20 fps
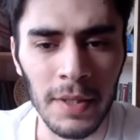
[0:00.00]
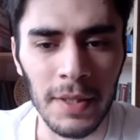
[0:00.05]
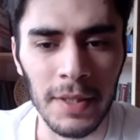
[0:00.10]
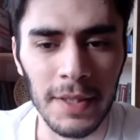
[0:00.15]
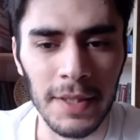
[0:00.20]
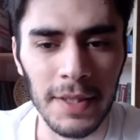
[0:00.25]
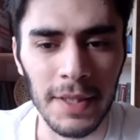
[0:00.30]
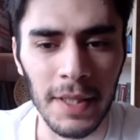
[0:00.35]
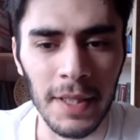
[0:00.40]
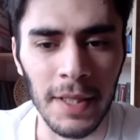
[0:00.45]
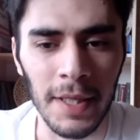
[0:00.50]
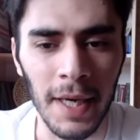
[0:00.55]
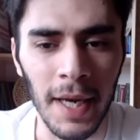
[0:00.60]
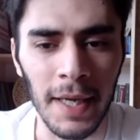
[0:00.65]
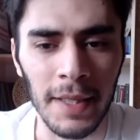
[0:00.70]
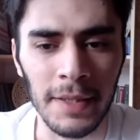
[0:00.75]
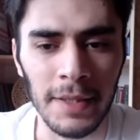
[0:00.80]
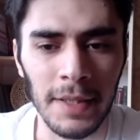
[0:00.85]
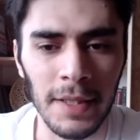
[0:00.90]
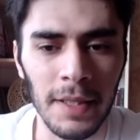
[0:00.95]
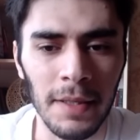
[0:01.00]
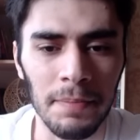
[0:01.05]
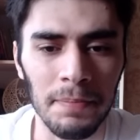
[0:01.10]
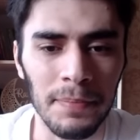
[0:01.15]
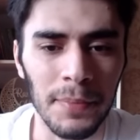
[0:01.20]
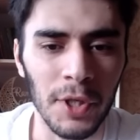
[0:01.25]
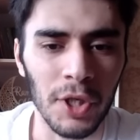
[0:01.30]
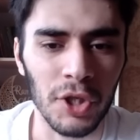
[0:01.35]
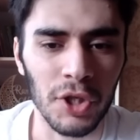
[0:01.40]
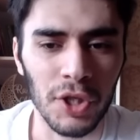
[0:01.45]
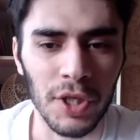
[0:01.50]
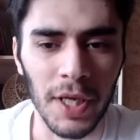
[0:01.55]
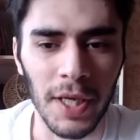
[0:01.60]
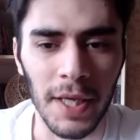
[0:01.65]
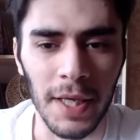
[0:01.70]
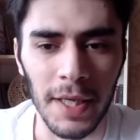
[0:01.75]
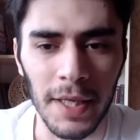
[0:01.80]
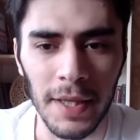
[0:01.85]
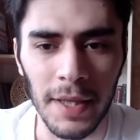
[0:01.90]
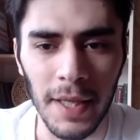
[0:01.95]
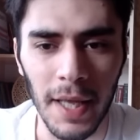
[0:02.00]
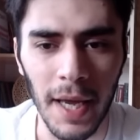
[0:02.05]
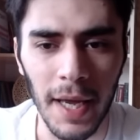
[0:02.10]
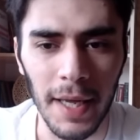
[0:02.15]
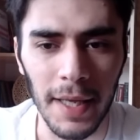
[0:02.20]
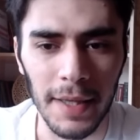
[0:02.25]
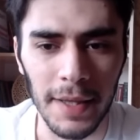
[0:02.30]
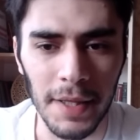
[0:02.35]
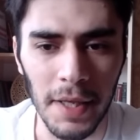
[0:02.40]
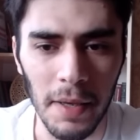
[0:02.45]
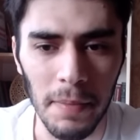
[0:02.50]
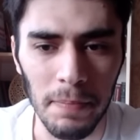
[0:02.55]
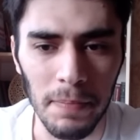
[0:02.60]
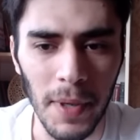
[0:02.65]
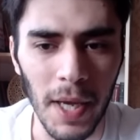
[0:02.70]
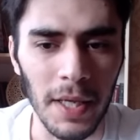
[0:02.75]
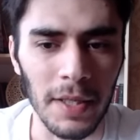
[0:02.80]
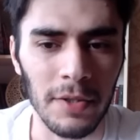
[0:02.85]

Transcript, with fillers: сыграть пешкой на d5.